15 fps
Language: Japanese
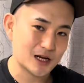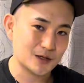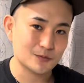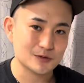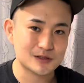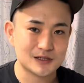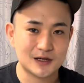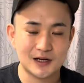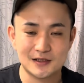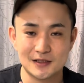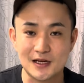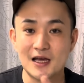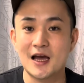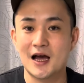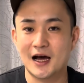何も使わ
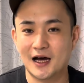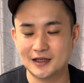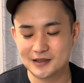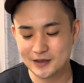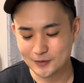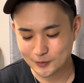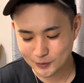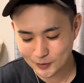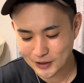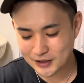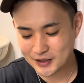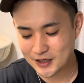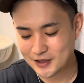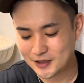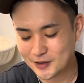ずに当てること
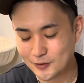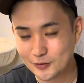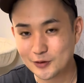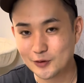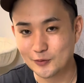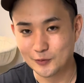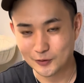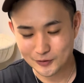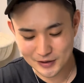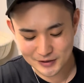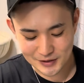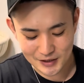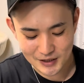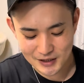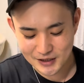ができるっていうもので
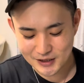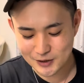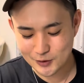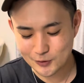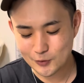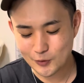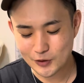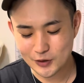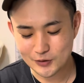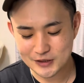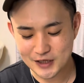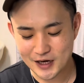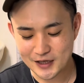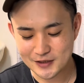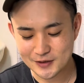す。一応動きをお
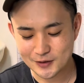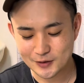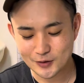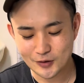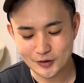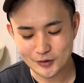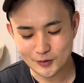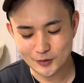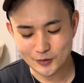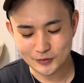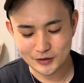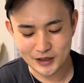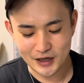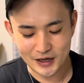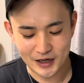さらいすると、こ
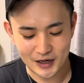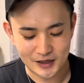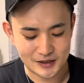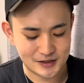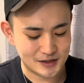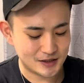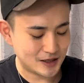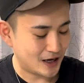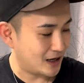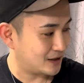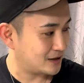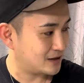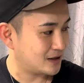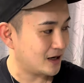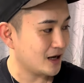んな感じで
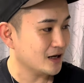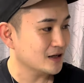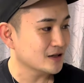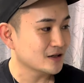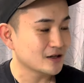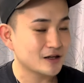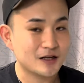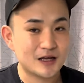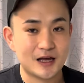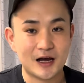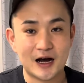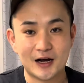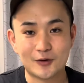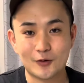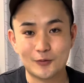あったら、えー、
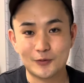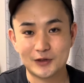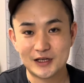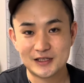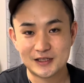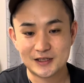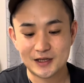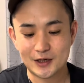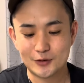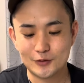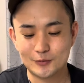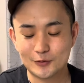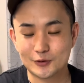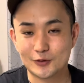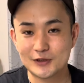箱もね、しっかり
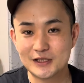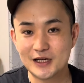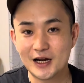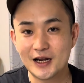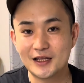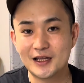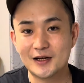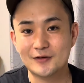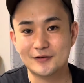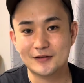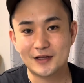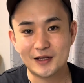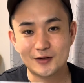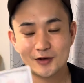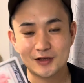封も閉じられてる
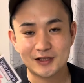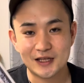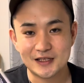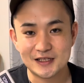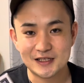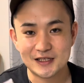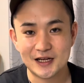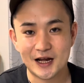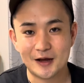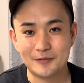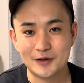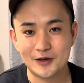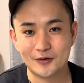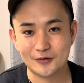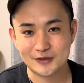んで、と言ってチラ
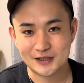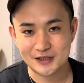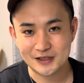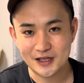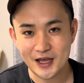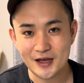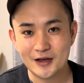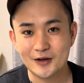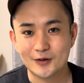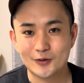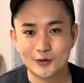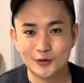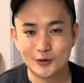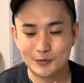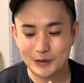見をして、
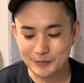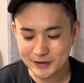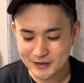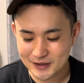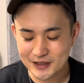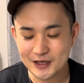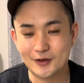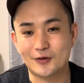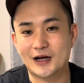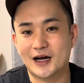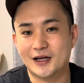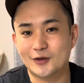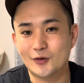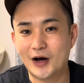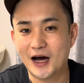このまま次の
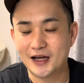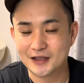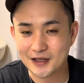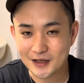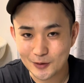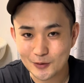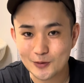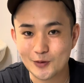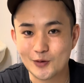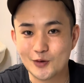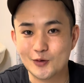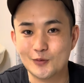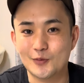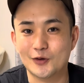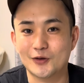カードを当てると
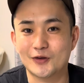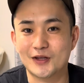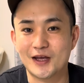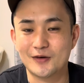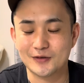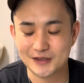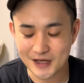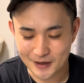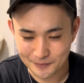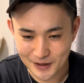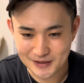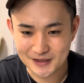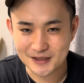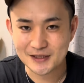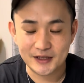いうものでござい
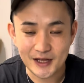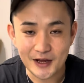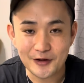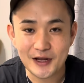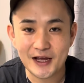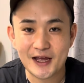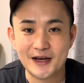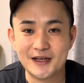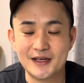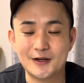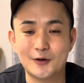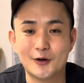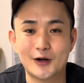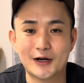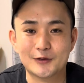ます。似たような原理い
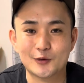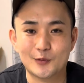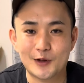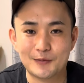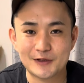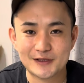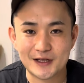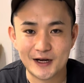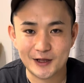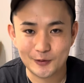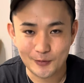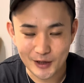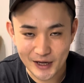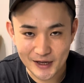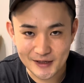ろいろあると思いますけれ
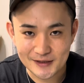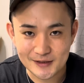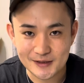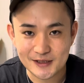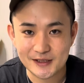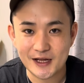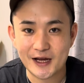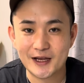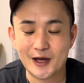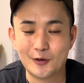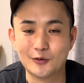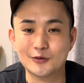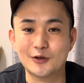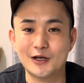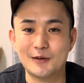ども、演出次第で
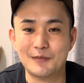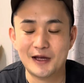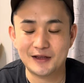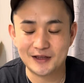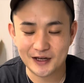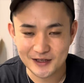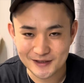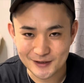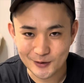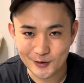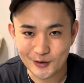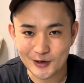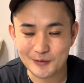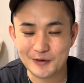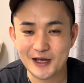本当にメンタリストの
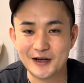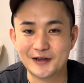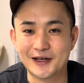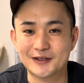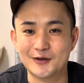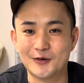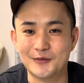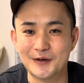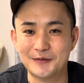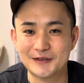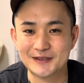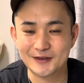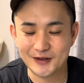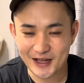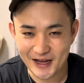ように見えるかと思いま
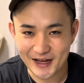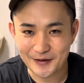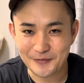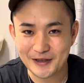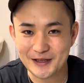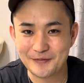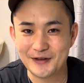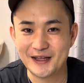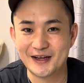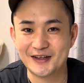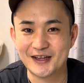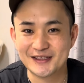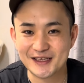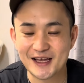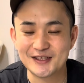すので、頑張ってみてく
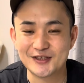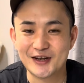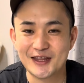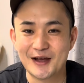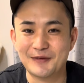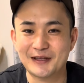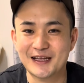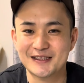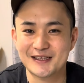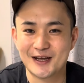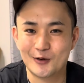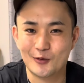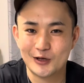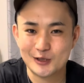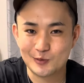ださい。それではまた次
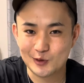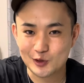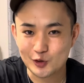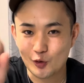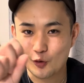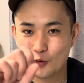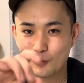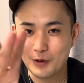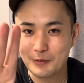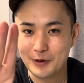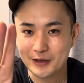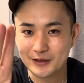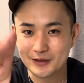回お会いしましょう。バイバ